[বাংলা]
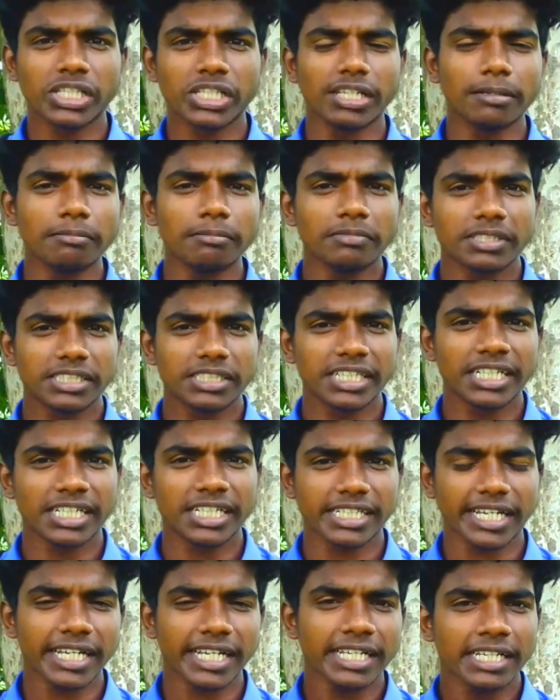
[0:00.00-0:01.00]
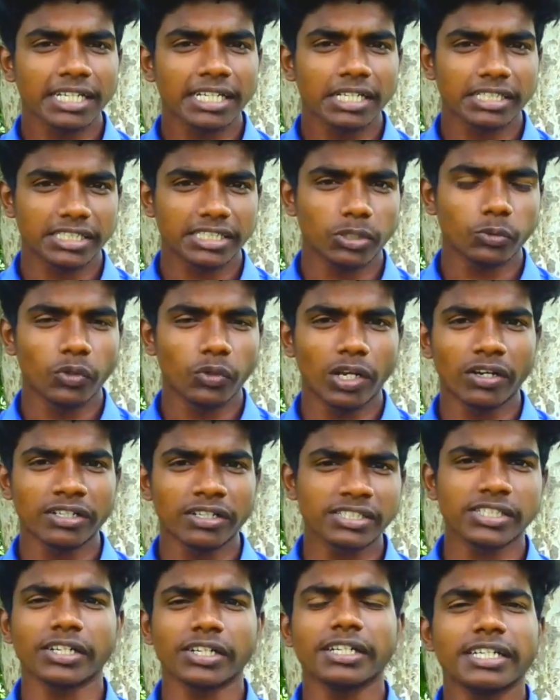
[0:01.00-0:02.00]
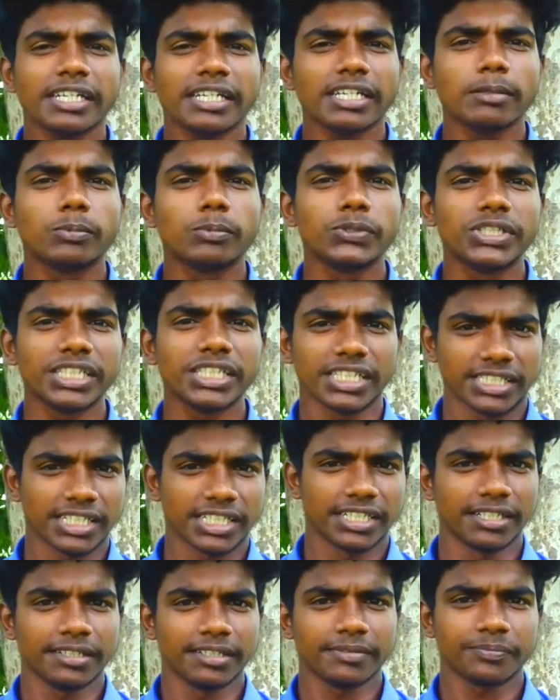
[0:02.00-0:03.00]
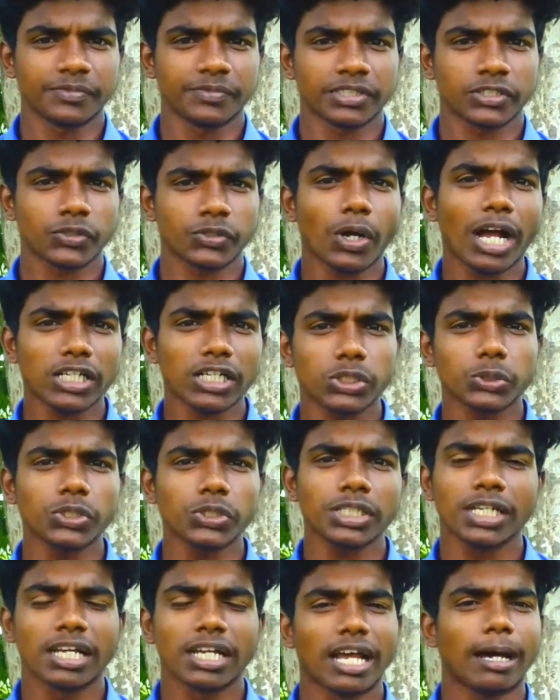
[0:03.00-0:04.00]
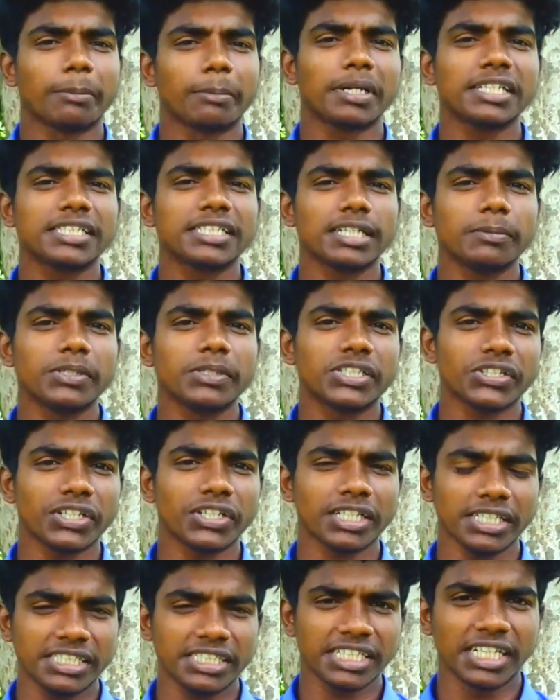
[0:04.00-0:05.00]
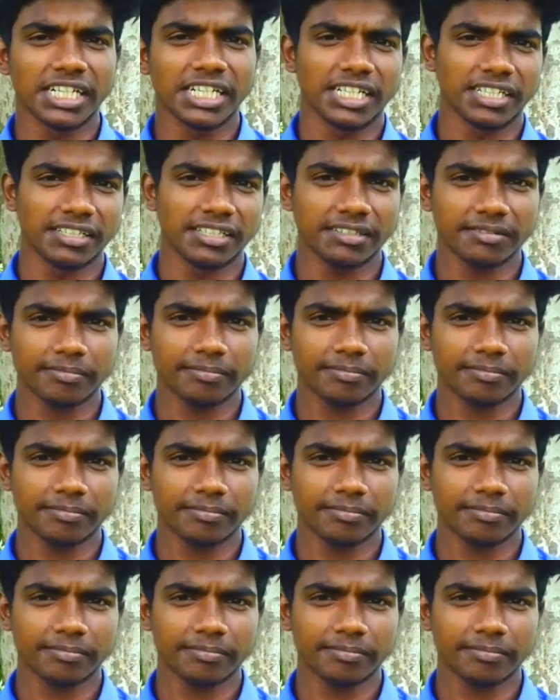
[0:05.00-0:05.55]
মুসলিম জেনে যায় যে উইলিয়ামসন কি বুঝিয়েছেন সো আসুন আমরা সেই বিষয়ে জেনে নিই